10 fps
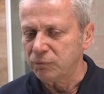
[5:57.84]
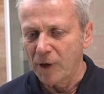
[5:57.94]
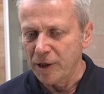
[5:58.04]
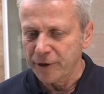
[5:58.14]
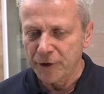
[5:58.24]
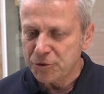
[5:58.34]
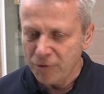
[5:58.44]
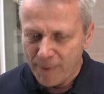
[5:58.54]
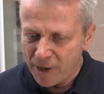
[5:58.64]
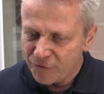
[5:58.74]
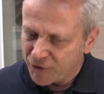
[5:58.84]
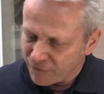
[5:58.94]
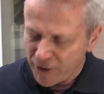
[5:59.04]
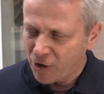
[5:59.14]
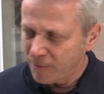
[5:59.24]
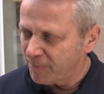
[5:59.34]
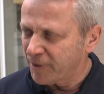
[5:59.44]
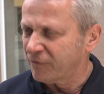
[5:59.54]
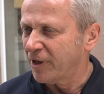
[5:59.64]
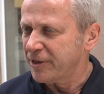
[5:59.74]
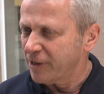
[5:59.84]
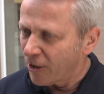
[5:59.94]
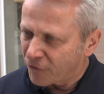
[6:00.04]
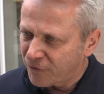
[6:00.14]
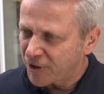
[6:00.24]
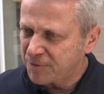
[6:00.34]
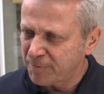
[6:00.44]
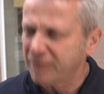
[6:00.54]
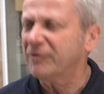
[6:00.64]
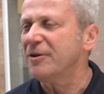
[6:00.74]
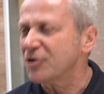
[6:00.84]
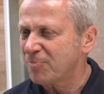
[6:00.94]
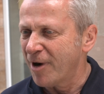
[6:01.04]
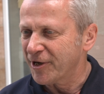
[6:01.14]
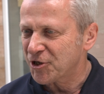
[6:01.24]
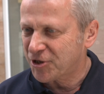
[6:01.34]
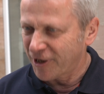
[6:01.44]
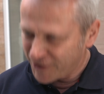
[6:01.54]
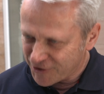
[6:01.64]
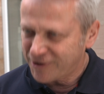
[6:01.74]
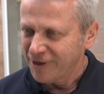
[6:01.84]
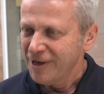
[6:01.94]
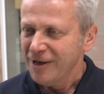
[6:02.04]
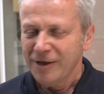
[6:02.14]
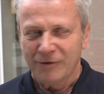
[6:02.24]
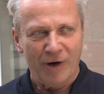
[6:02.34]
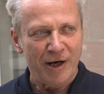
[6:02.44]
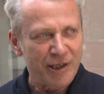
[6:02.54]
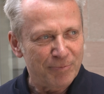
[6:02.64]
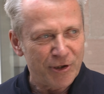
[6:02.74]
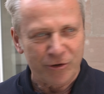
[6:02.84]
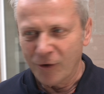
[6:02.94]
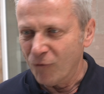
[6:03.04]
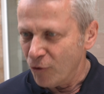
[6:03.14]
Weil ich in Schwabach auf die Welt gekommen bin, weil ich hier aufgewachsen bin, weil das meine Stadt ist, weil ich mich da